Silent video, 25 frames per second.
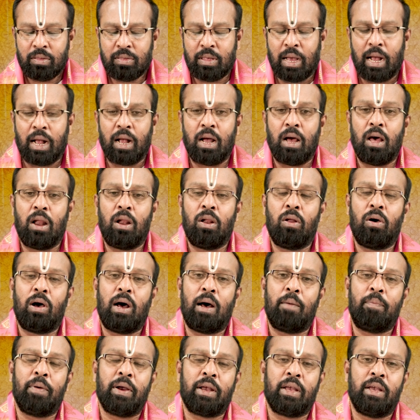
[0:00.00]
సంఘంలో
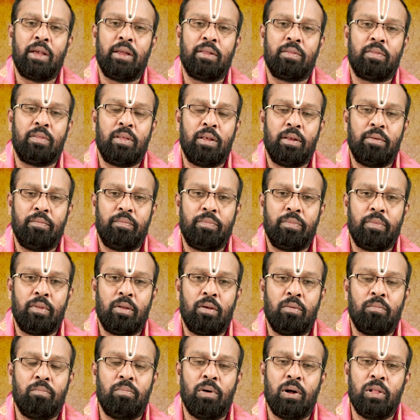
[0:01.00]
అపకీర్తి
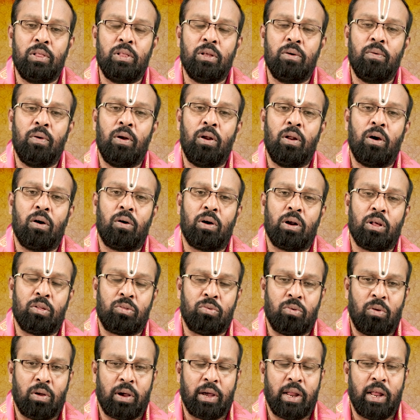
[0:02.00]
బంధువుల్లో కూడా
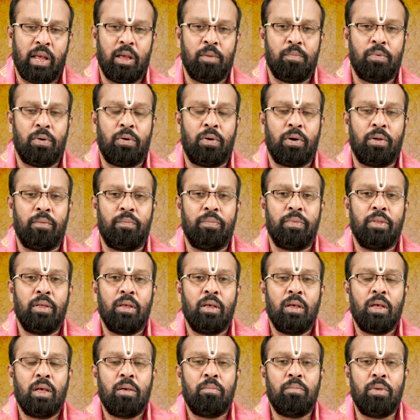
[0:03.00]
చులకనైపోవడం
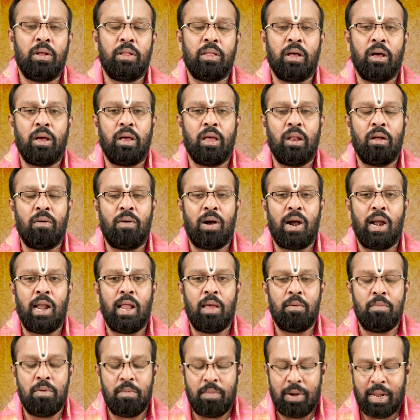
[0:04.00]
మీ దగ్గర
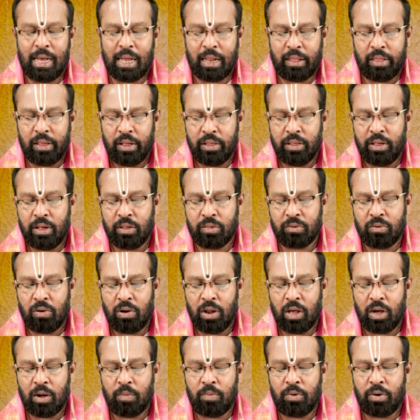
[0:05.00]
వాళ్ళే మిమ్మల్ని అర్థం
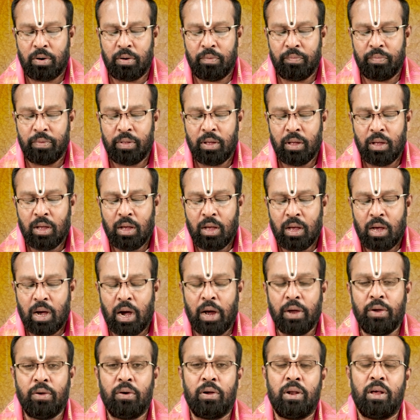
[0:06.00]
చేసుకోలేకపోవడం
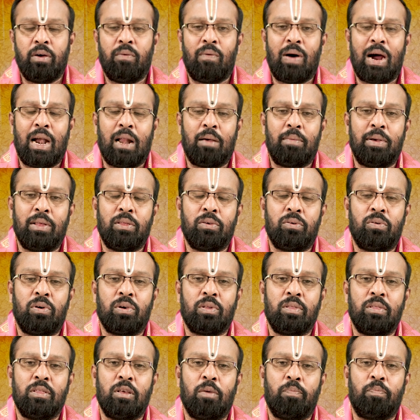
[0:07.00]
అయ్యో నేను వాళ్ళ మంచి
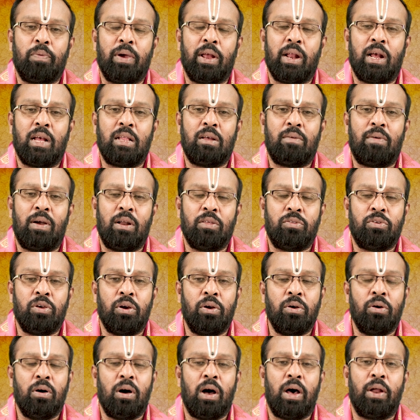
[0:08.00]
కోసం చెప్పాను కదా వాళ్ళు
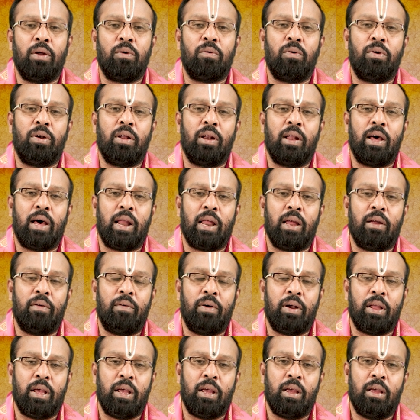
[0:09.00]
చెడుగా అనుకుంటున్నారు
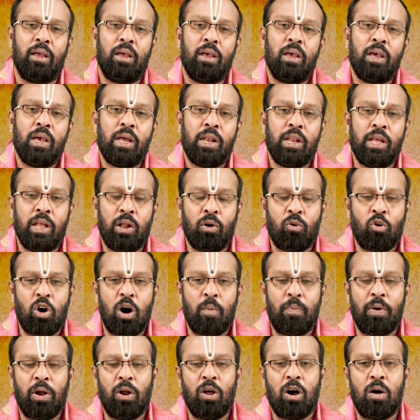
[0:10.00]
ఏమిటి నేను
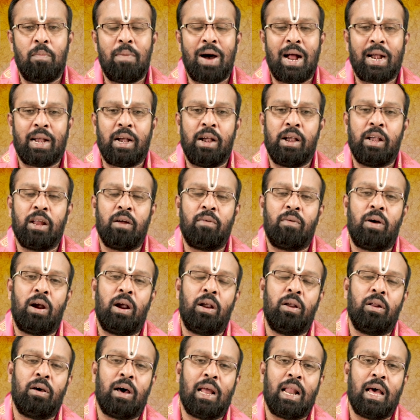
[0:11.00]
కోపంలో ఒక మాట అంటే
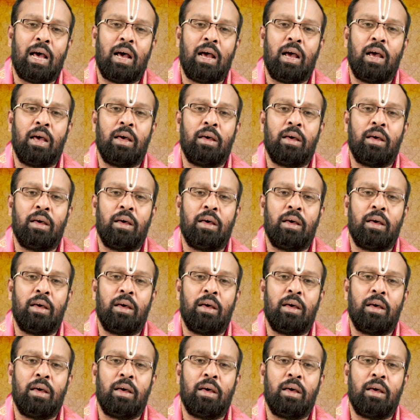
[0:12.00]
వాళ్ళు అలా